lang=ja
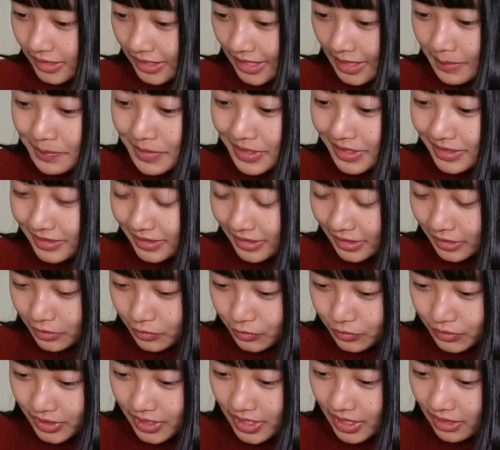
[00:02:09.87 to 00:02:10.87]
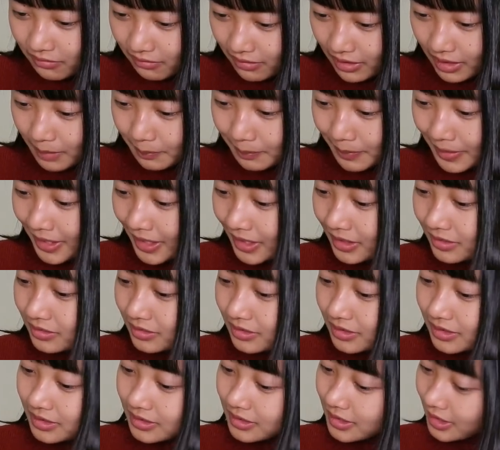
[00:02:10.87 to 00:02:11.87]
ラメっていうよりかは
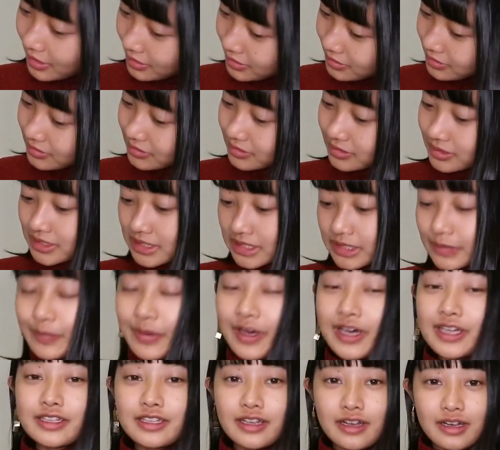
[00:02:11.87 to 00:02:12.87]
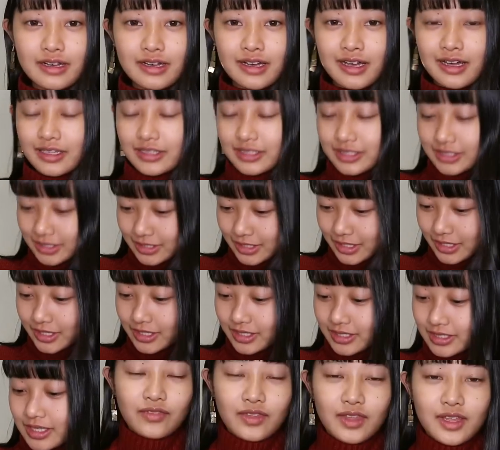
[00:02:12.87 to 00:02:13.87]
パール感、シマーな感じ
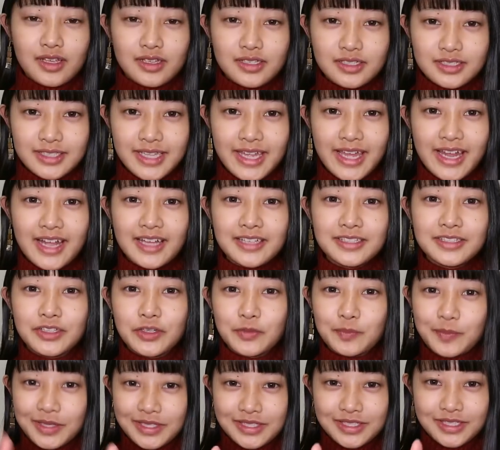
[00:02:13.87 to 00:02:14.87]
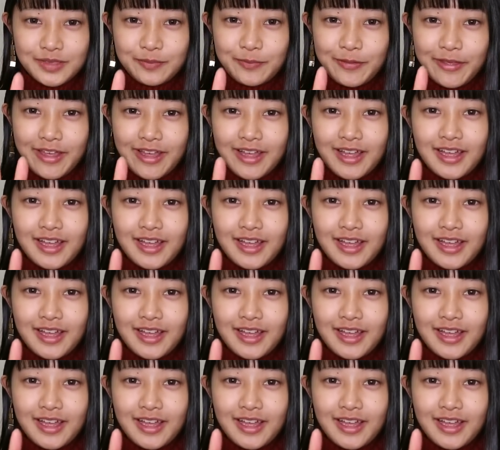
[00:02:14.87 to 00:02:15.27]
です。そしてラストみっつめ